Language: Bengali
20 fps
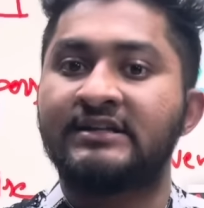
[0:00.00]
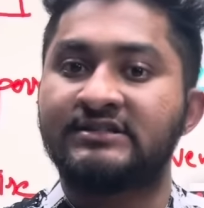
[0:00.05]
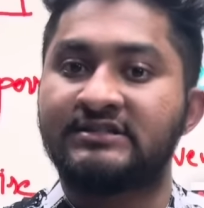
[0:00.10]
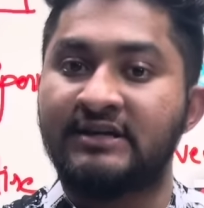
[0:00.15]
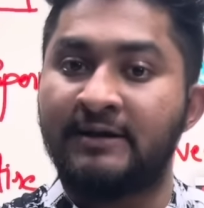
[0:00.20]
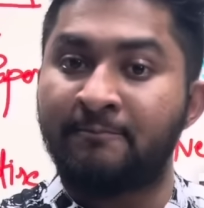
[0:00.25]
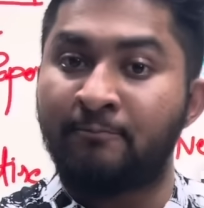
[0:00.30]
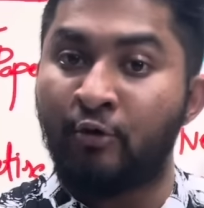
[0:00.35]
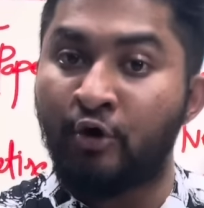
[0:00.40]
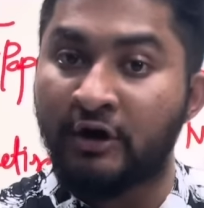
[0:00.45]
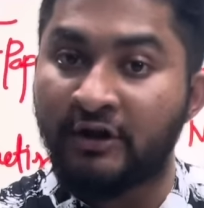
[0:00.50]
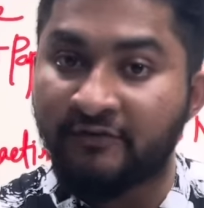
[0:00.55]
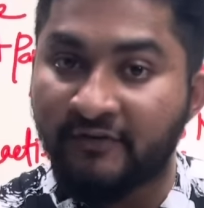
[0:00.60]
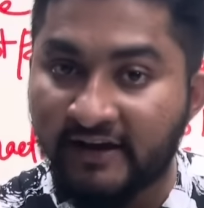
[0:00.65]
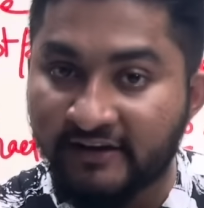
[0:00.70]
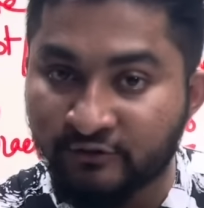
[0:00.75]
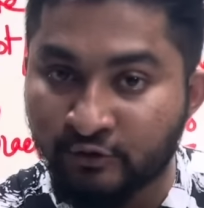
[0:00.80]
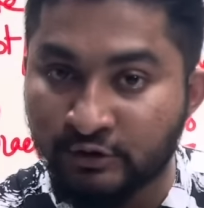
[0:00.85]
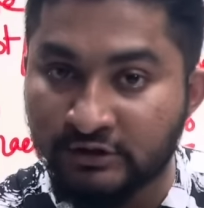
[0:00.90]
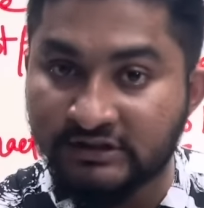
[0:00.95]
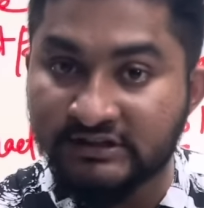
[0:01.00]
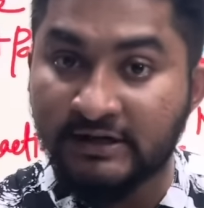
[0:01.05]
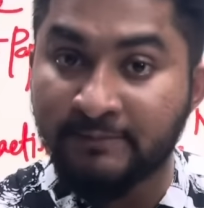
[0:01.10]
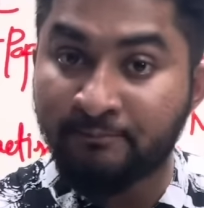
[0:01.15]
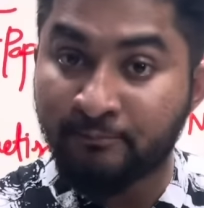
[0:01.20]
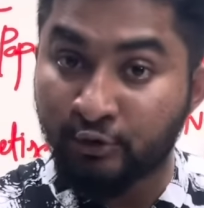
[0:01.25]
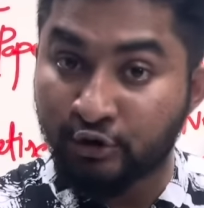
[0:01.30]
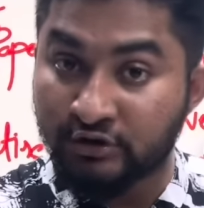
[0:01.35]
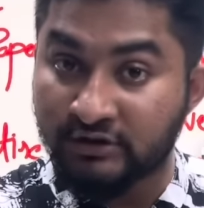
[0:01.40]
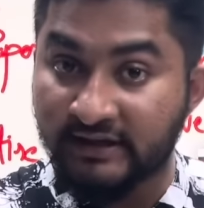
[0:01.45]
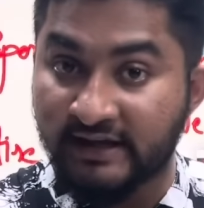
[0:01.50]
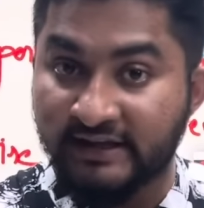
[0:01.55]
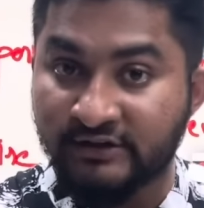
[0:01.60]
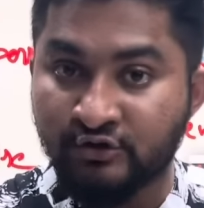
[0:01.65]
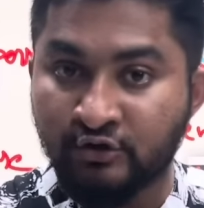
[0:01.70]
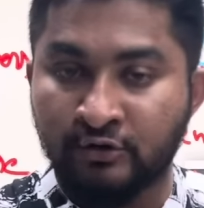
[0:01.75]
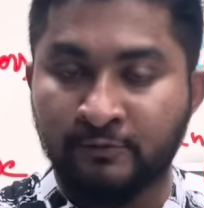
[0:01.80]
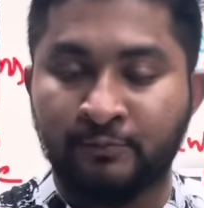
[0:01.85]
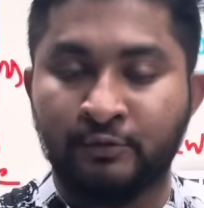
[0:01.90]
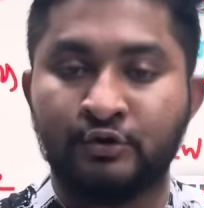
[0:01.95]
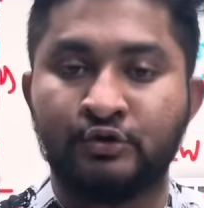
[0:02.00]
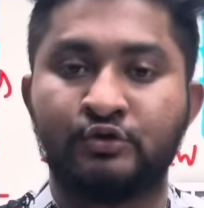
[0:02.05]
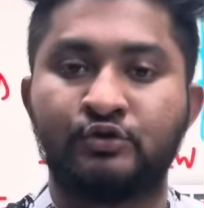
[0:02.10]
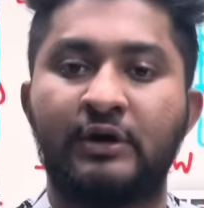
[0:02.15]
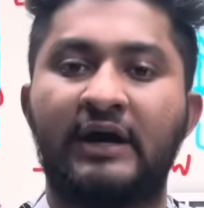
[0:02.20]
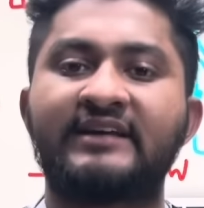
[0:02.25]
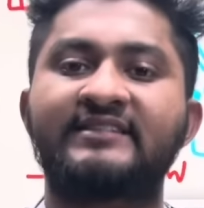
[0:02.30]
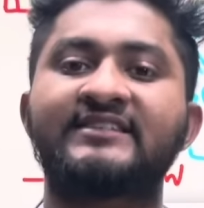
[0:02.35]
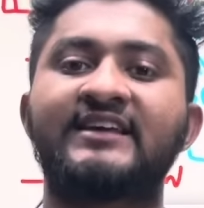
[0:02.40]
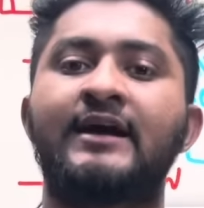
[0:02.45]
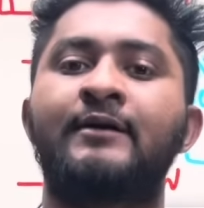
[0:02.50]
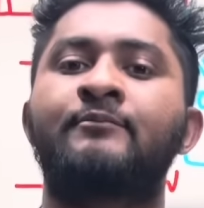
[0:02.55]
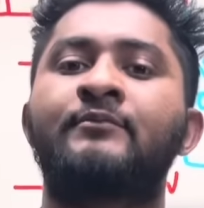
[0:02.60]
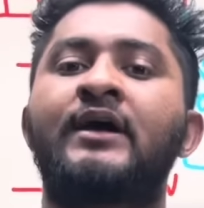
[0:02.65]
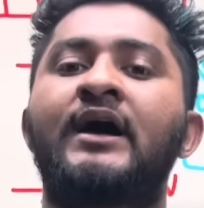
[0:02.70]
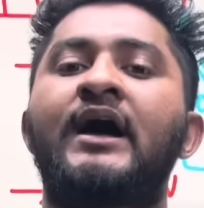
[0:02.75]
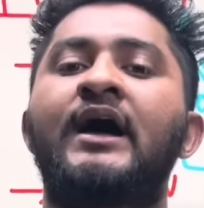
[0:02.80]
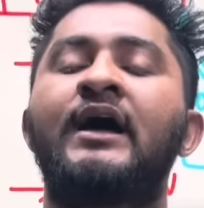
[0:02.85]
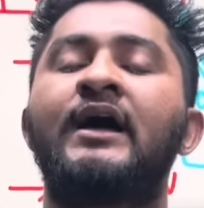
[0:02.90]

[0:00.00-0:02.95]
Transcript: যে বোর্ডে ফার্স্ট হতে চায় প্রত্যেকের জন্য প্রযোজ্য আজকে আমরা